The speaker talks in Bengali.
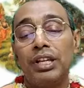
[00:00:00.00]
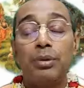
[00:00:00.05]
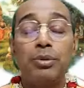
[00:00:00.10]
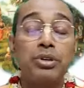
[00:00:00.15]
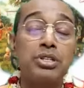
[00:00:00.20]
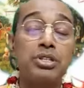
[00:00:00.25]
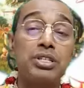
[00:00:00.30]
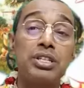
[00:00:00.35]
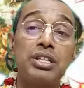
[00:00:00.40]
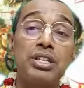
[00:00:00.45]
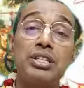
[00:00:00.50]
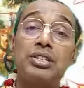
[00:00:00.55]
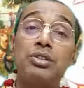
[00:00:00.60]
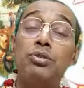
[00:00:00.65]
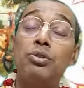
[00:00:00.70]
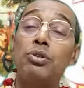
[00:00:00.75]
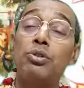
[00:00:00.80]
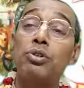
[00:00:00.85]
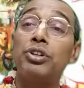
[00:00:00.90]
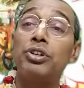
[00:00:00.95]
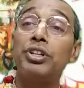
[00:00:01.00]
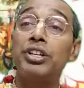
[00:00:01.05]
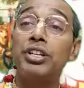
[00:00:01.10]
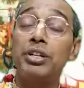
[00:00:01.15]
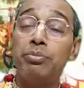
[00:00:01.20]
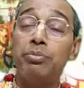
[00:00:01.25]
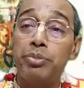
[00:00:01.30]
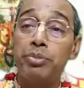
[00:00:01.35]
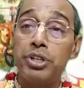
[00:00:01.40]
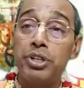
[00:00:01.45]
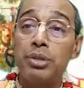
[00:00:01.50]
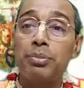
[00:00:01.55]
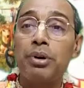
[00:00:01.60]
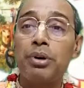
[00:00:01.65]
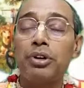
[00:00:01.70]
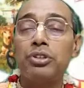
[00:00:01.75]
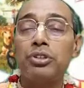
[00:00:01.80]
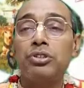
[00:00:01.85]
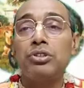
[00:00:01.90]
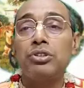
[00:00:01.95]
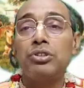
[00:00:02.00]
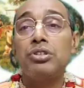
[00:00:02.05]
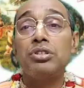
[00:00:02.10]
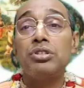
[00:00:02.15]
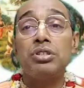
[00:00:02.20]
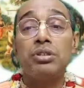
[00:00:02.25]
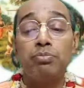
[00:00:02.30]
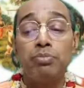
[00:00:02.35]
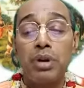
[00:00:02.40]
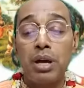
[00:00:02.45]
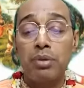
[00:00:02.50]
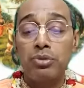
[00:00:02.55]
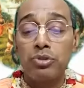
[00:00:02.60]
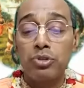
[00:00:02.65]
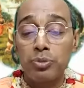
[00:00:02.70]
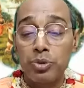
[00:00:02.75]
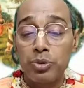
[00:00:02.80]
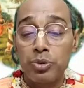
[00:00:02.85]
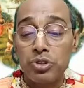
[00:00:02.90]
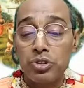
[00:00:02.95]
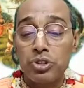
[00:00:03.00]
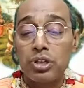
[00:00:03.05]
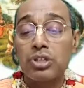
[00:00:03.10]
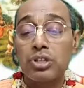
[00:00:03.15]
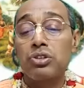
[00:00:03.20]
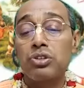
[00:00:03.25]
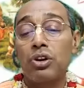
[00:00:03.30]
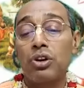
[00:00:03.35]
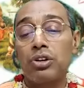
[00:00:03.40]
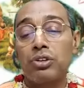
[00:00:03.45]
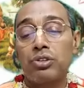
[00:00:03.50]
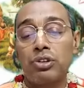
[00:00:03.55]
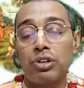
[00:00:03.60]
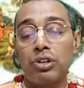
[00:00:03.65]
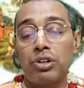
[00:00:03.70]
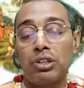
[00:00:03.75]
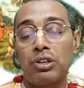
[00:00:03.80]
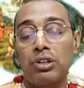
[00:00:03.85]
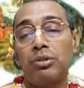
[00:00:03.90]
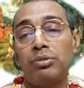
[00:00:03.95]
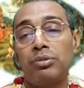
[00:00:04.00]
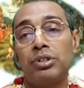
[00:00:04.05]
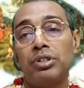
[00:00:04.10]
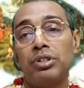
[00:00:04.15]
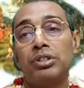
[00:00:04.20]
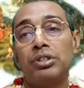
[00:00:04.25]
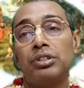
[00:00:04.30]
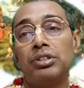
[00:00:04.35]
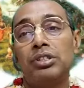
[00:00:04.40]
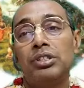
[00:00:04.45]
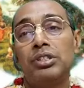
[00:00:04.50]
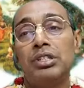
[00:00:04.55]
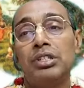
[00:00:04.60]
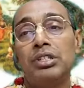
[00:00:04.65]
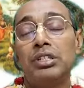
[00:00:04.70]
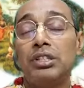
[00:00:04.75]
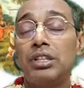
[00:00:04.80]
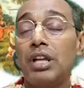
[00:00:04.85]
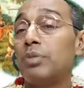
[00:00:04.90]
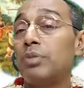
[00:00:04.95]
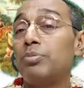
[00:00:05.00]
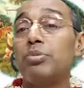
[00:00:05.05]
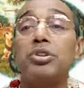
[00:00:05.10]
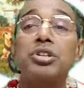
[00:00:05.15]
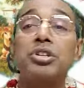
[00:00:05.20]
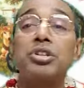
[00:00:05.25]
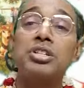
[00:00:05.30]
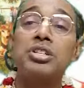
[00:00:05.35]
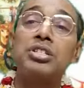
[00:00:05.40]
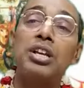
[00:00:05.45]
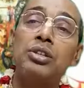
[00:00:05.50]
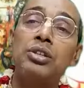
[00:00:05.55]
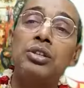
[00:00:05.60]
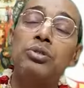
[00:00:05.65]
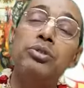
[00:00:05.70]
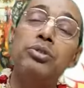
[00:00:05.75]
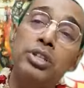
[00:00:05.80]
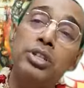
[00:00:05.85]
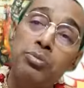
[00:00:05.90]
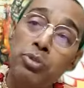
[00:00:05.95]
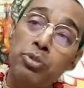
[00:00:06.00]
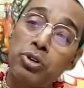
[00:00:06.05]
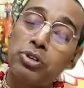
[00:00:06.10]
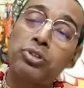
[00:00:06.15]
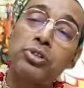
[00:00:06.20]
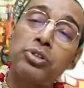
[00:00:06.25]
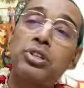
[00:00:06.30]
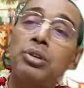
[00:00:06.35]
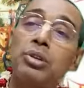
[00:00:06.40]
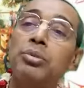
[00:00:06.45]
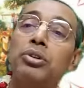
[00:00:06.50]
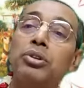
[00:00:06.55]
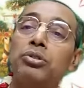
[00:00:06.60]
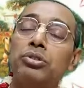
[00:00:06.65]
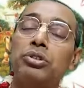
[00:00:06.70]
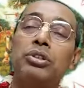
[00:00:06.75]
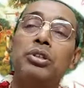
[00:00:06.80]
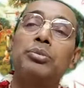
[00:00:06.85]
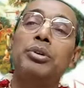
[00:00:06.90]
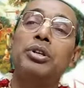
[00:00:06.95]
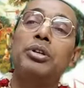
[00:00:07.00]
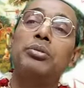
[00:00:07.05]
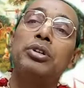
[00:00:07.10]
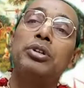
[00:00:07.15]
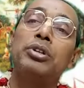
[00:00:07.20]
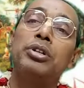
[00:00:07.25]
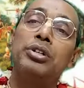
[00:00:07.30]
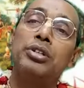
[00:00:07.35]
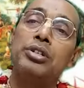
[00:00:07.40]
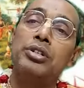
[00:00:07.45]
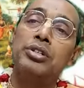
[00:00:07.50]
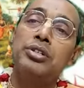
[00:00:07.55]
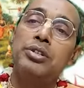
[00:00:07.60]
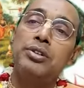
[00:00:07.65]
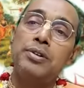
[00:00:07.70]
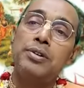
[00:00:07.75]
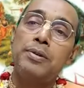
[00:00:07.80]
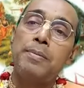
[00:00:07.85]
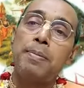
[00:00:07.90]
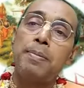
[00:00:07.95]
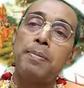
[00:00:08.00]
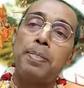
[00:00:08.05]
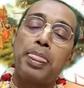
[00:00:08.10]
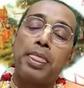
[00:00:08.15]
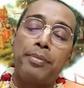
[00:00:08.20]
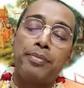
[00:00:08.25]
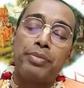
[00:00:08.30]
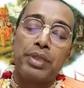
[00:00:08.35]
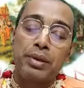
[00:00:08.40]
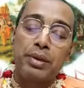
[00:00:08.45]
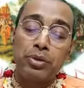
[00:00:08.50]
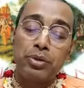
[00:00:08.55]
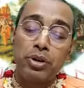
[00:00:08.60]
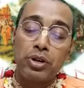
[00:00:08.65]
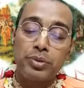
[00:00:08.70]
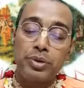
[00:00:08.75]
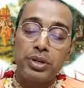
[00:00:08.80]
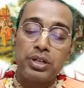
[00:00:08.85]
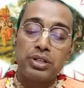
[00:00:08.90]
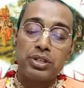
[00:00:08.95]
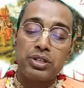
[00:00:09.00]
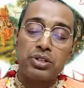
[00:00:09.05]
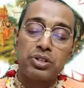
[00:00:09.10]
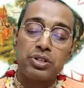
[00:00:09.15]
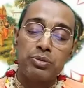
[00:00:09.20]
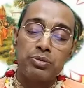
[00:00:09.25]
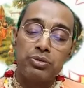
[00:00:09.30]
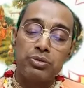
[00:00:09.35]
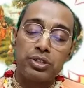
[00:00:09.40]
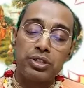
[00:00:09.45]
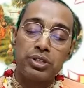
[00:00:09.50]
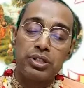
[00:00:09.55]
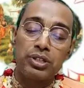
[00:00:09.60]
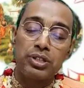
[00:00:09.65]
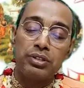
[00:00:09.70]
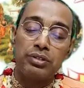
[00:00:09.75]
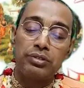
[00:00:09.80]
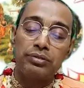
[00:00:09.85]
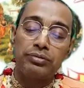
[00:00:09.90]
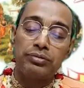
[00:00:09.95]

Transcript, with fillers: এবং সেই দুঃখ থেকে নিবৃত্তি পাওয়ার জন্য জিব্বা এবং উপস্থাকে জয় করতে হবে তারপরে সে সাধু হয়ে ভক্ত সেবা করতে পারবে ভগবান কৃষ্ণ বলছেন